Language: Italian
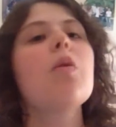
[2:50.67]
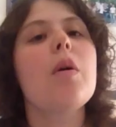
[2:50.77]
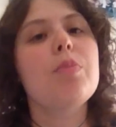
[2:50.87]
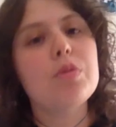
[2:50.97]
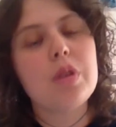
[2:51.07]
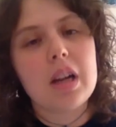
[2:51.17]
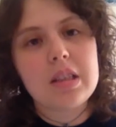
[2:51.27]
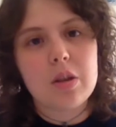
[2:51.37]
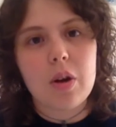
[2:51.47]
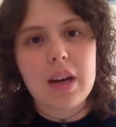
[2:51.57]
Qua appunto la
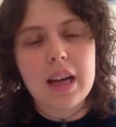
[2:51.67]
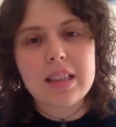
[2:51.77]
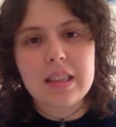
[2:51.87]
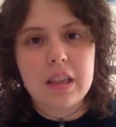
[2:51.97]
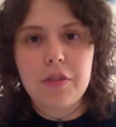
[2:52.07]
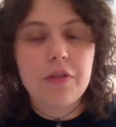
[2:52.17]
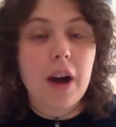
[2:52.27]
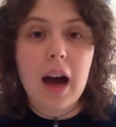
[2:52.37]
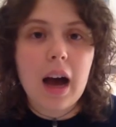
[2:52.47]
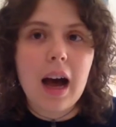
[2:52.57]
storia si
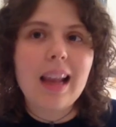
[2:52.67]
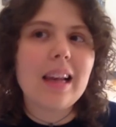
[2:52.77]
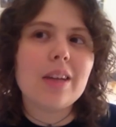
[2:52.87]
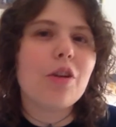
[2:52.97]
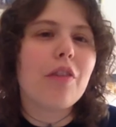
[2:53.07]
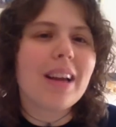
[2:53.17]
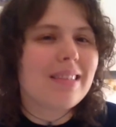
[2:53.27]
rifà al 90